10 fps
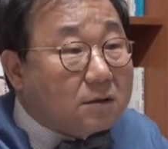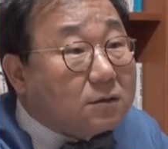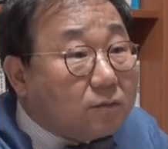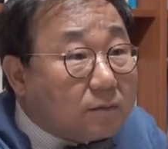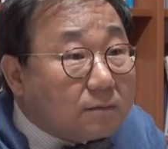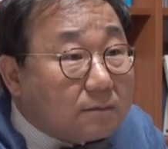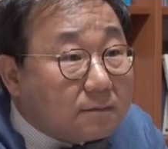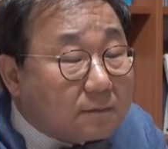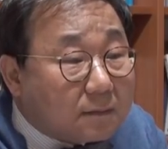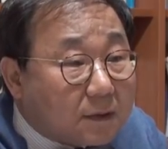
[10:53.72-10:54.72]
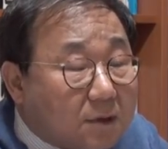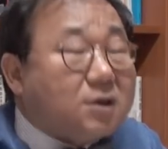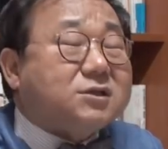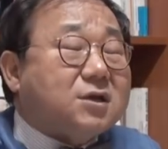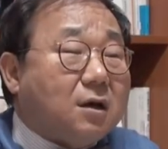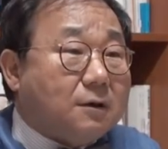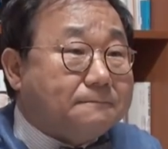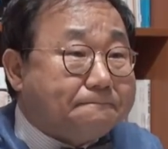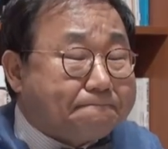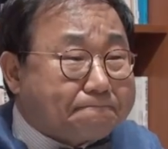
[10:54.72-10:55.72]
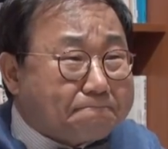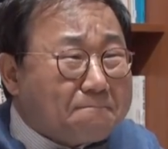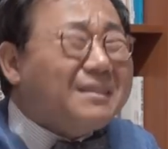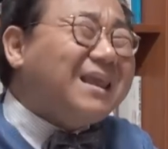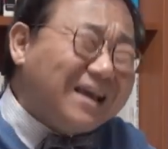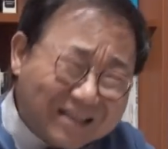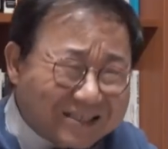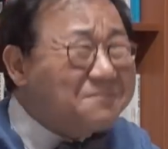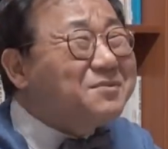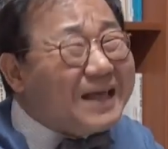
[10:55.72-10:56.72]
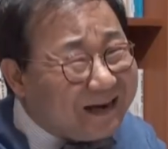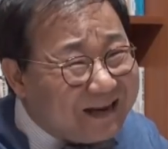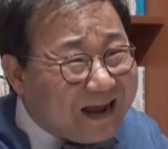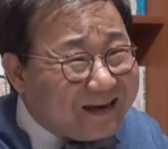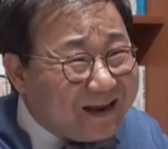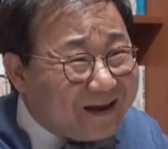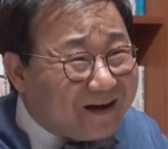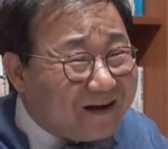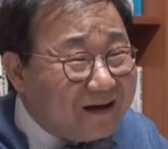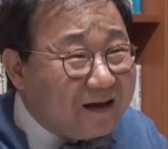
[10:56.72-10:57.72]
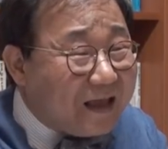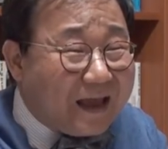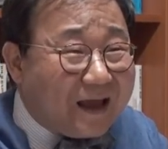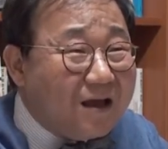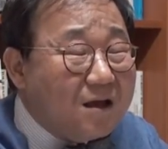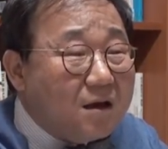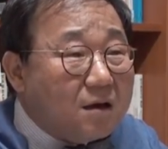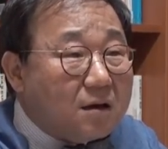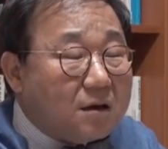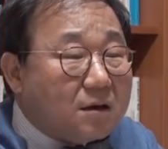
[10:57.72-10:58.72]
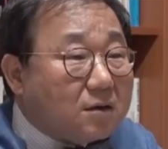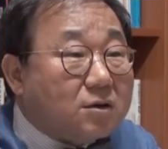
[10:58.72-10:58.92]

대부분이죠. 뭐 그렇죠. 전부 다는 아니지만. 네. 전부 다는 아니에요. 그렇게 전부 다라고 네. 하면 안 돼요.